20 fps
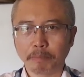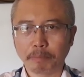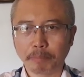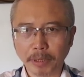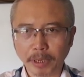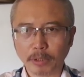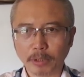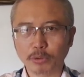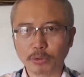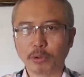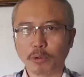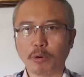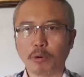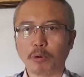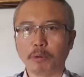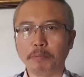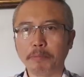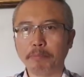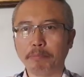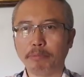不要说
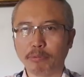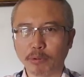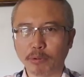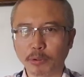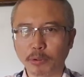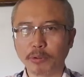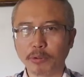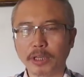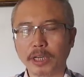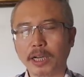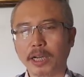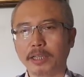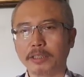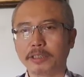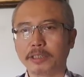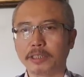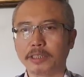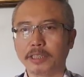我们普通的抗争